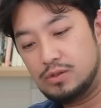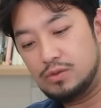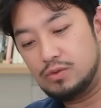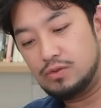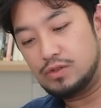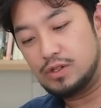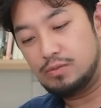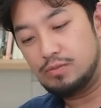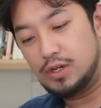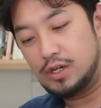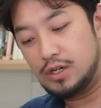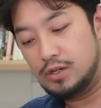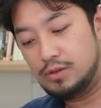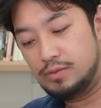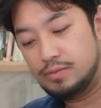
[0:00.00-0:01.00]
종수씨 한 번
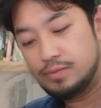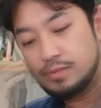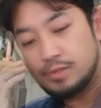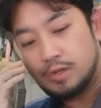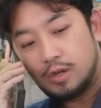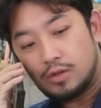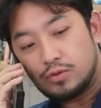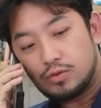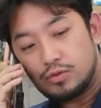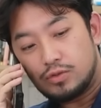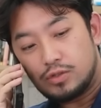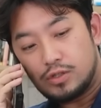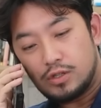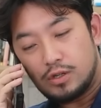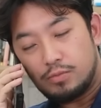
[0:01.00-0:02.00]
할까요? 아
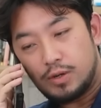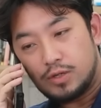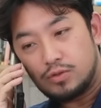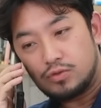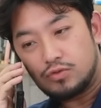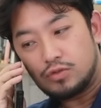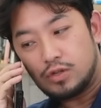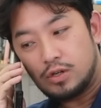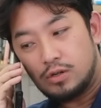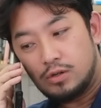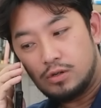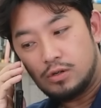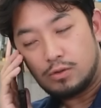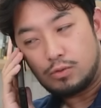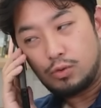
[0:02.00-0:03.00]
종수씨 방송 중이에요?
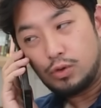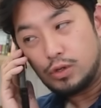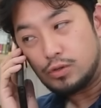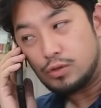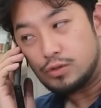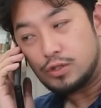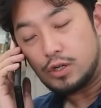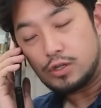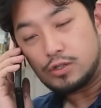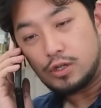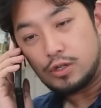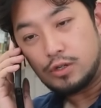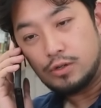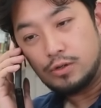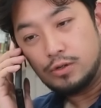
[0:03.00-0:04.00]
아 되게 성실하게
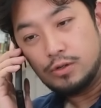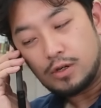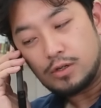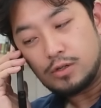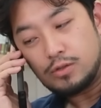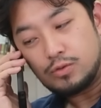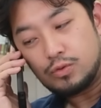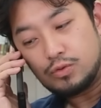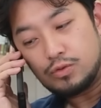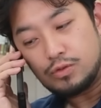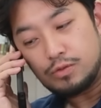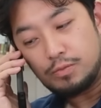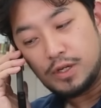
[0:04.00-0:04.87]
사네요 하긴 종수씨